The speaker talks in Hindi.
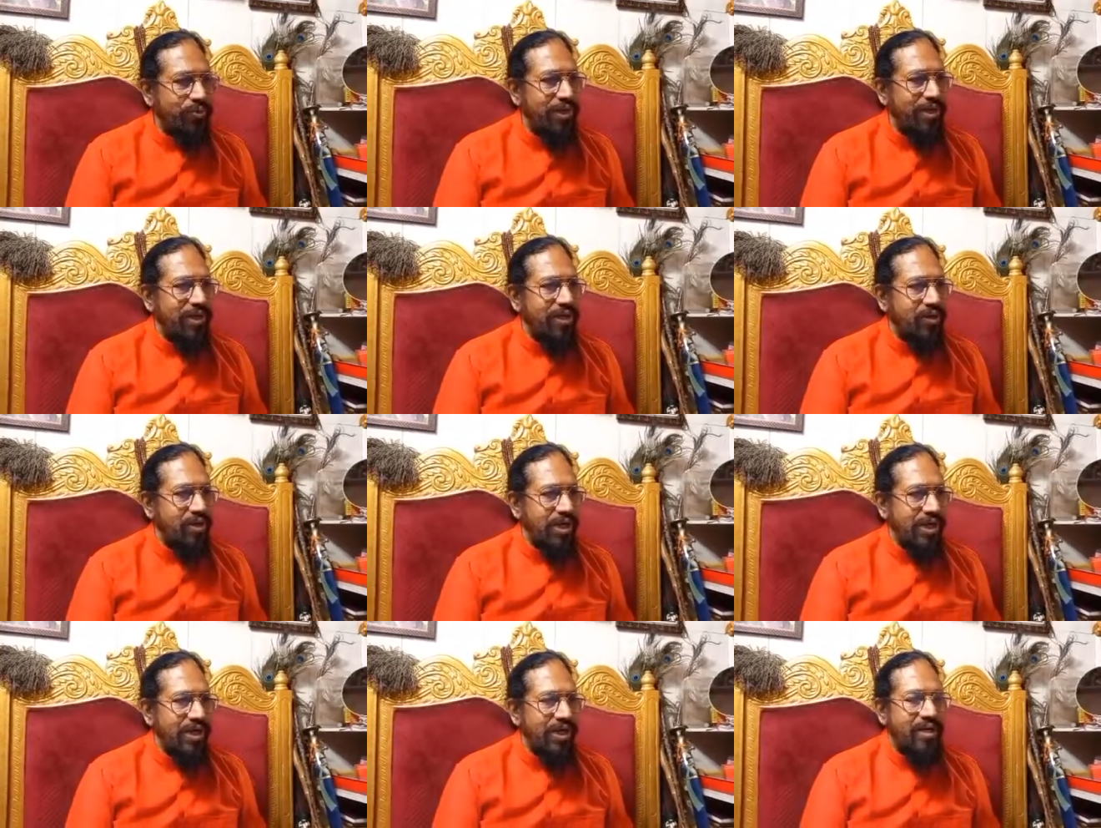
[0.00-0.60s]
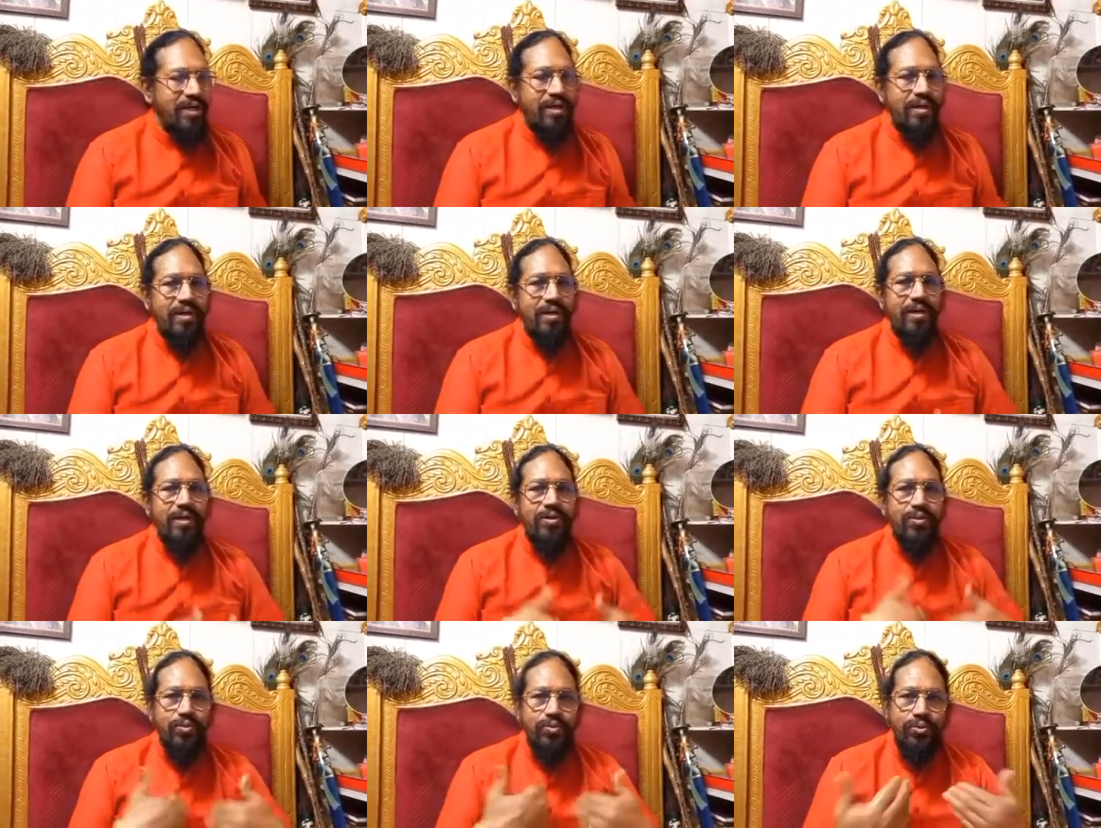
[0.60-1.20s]
में नहीं आया
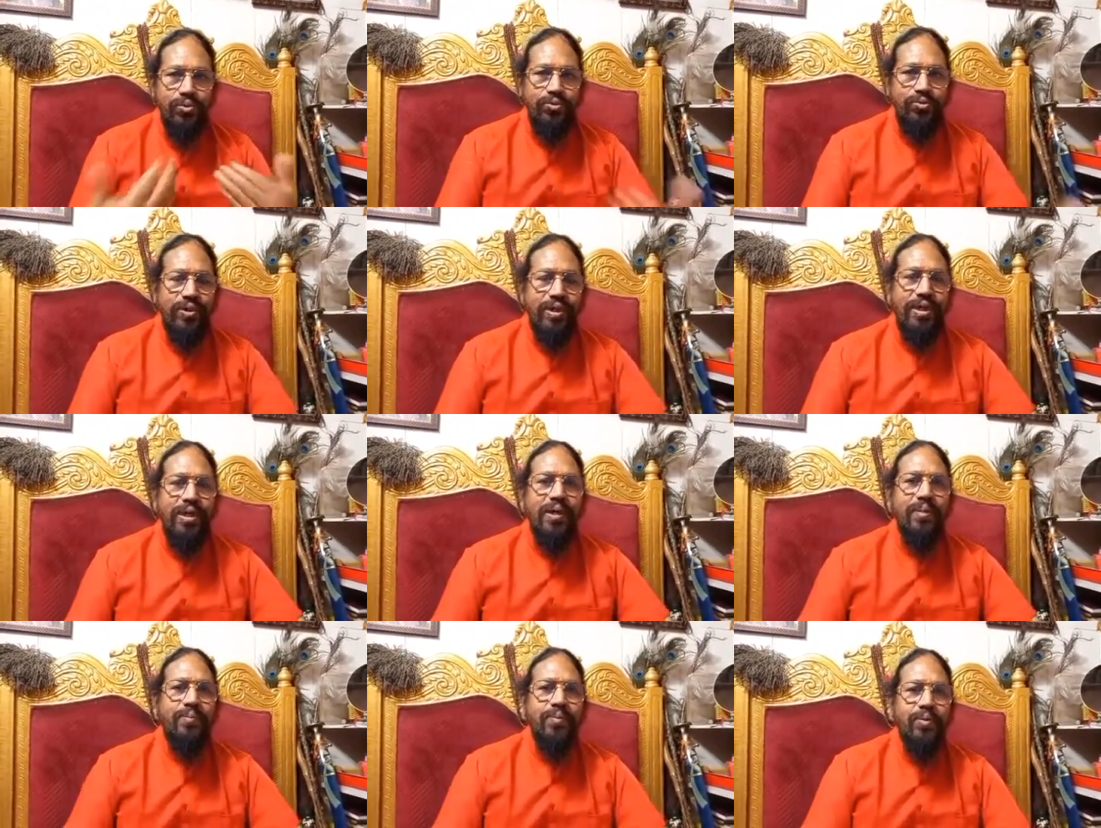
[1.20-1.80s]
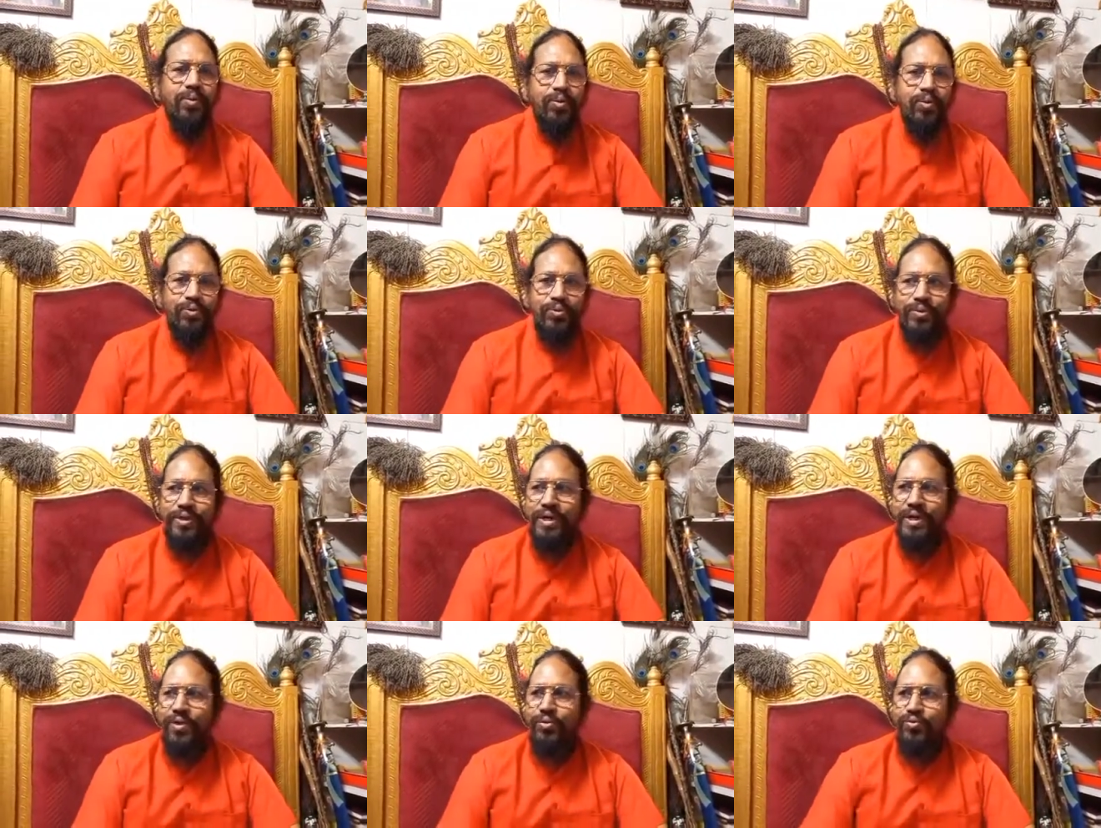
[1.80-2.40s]
तो वो जो है हम लोग जो
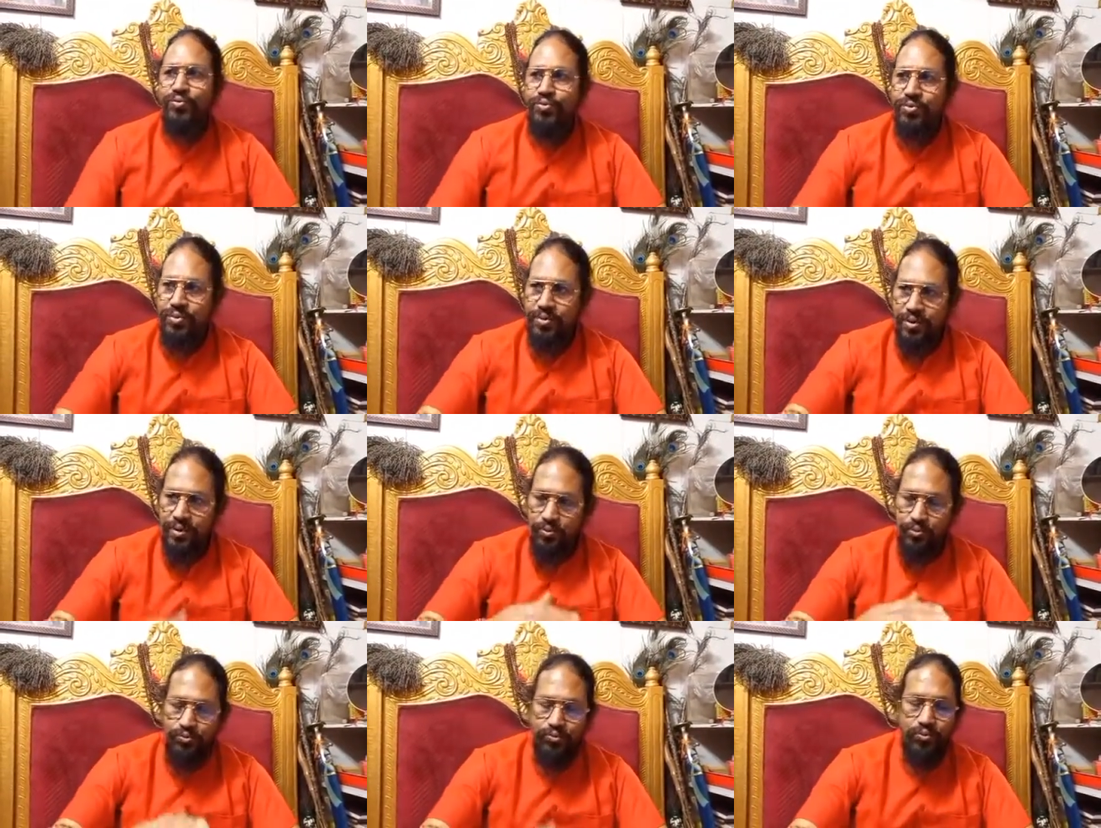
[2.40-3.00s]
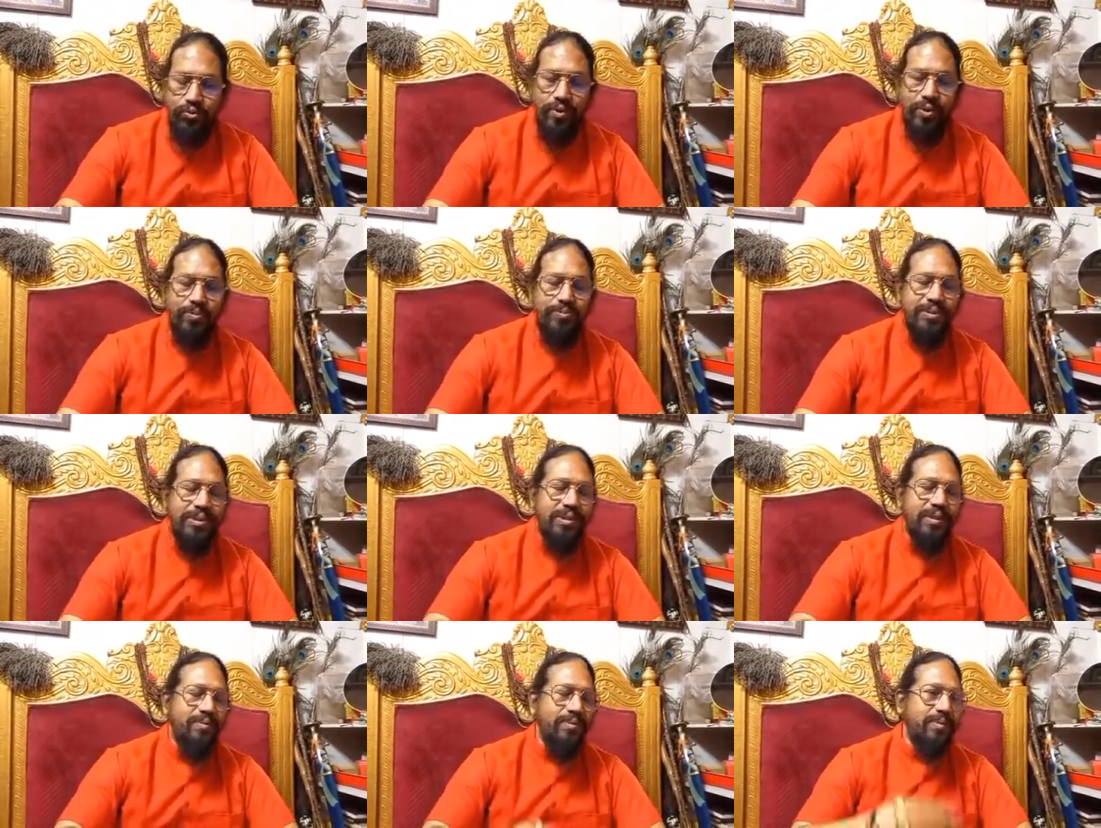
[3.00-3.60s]
है उस उसको कम
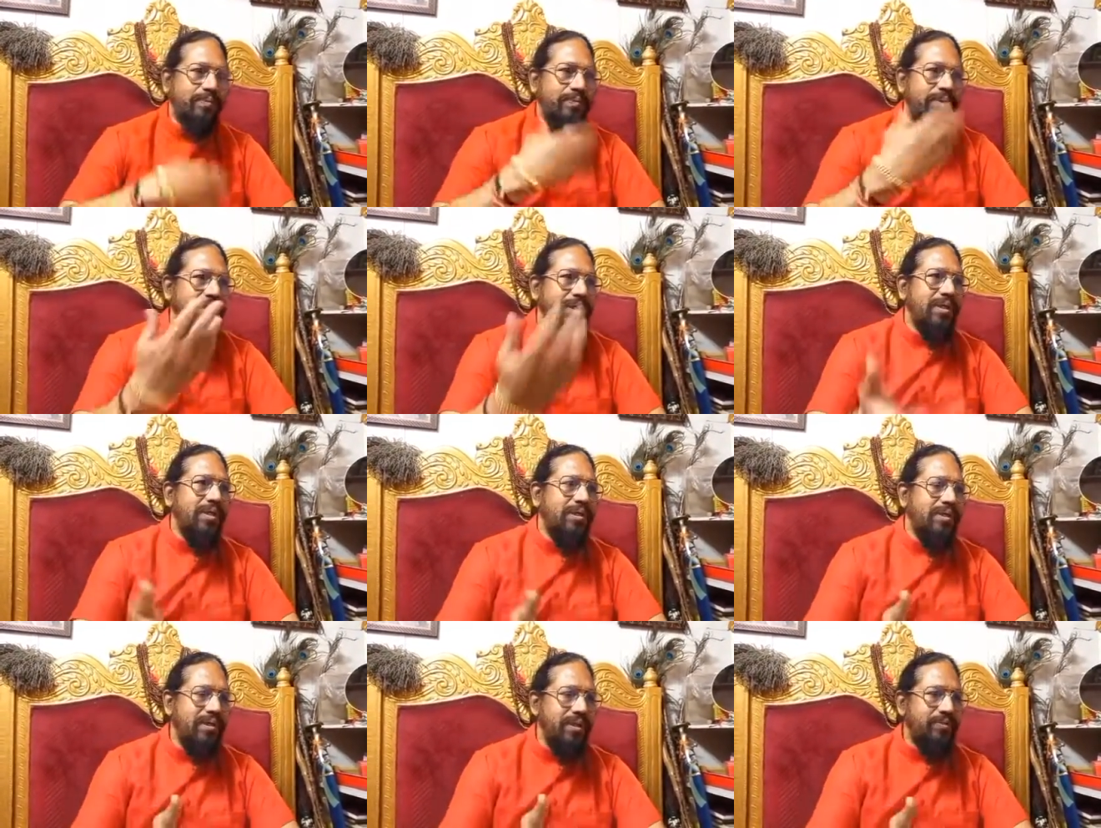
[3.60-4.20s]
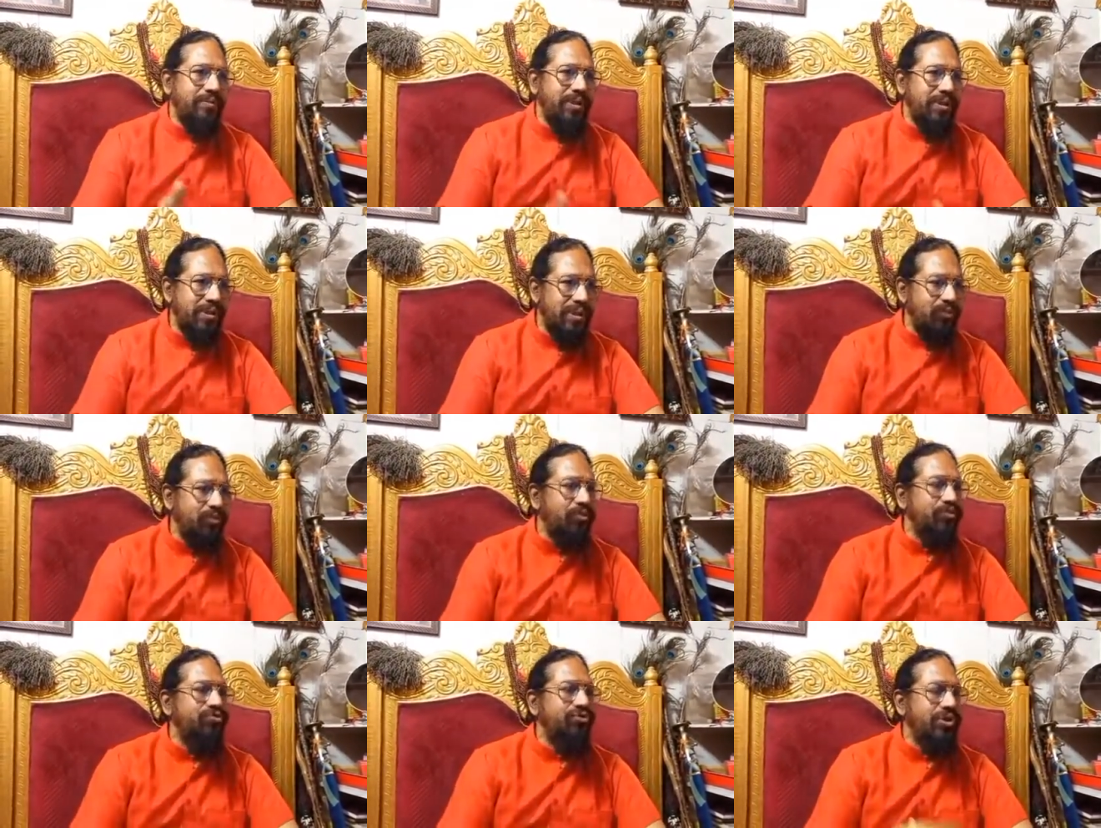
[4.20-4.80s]
से कम अपने अंदर भीतर
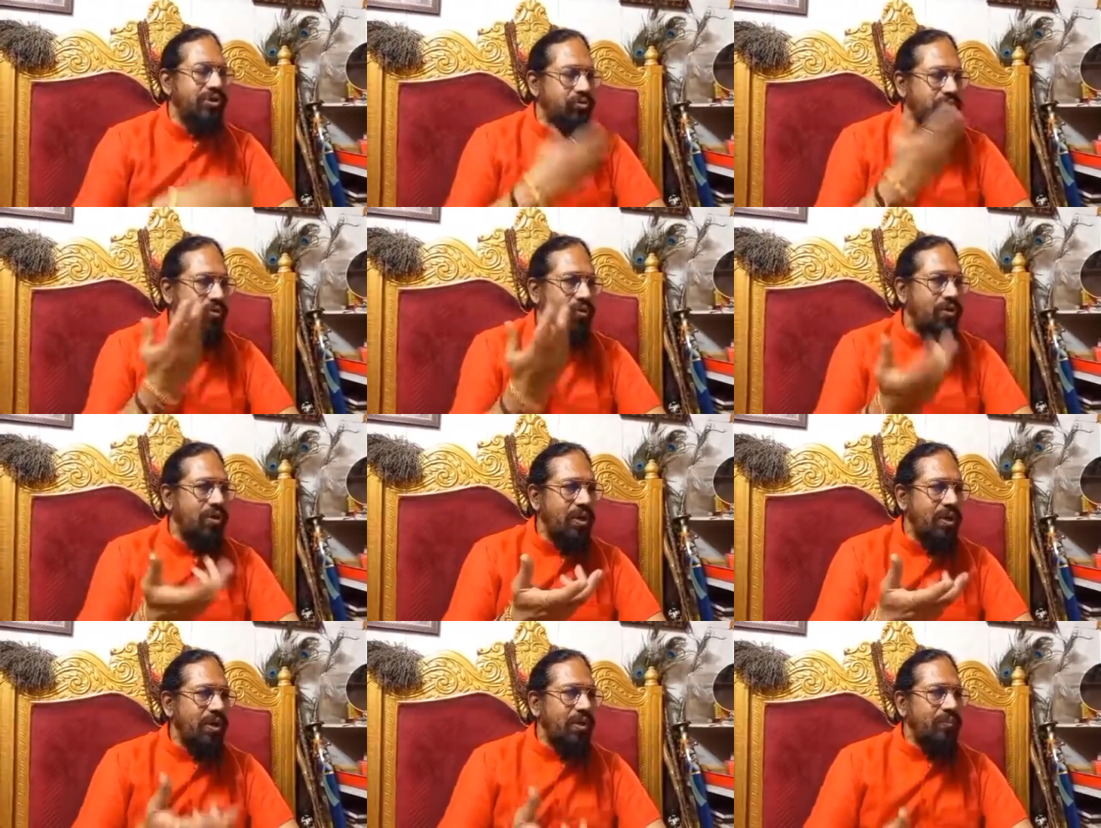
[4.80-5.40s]
वो उस चीज़ को